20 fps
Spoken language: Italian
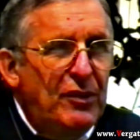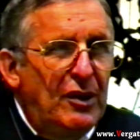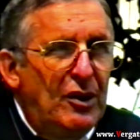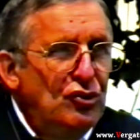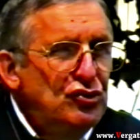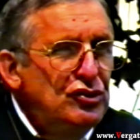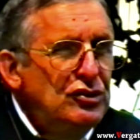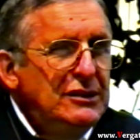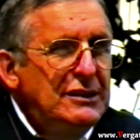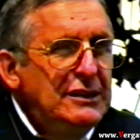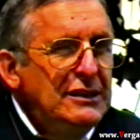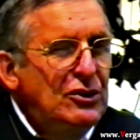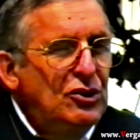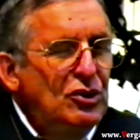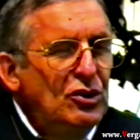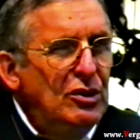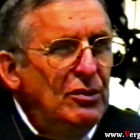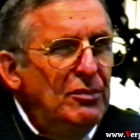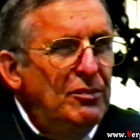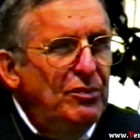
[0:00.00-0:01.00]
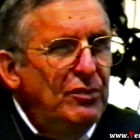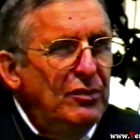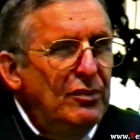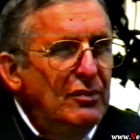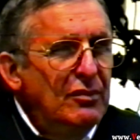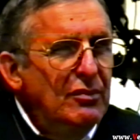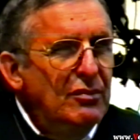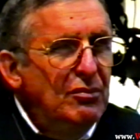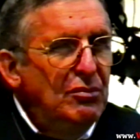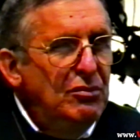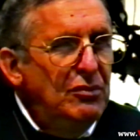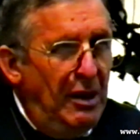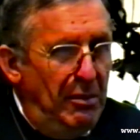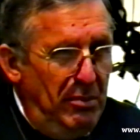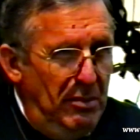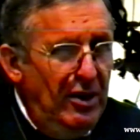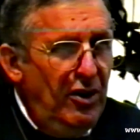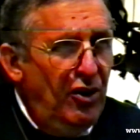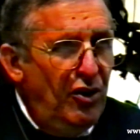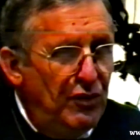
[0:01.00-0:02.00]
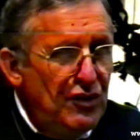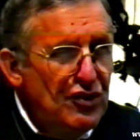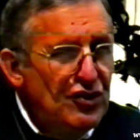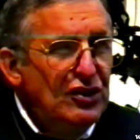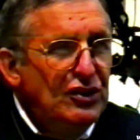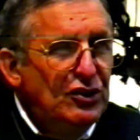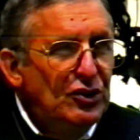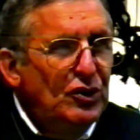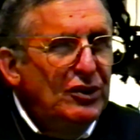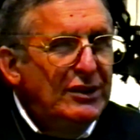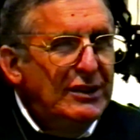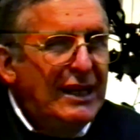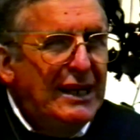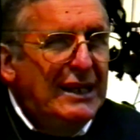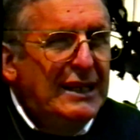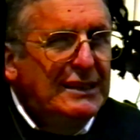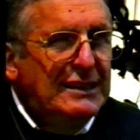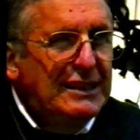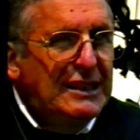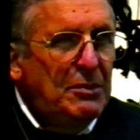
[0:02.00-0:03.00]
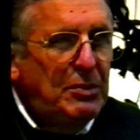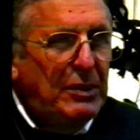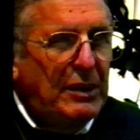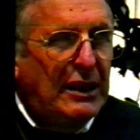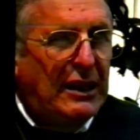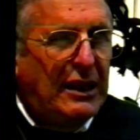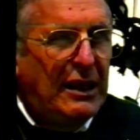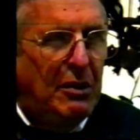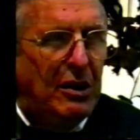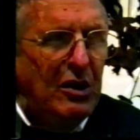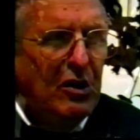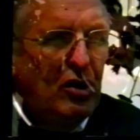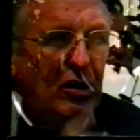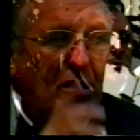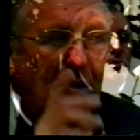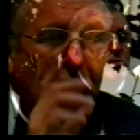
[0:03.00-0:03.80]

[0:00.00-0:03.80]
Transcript: l'ho sentito nel 1980 perché io,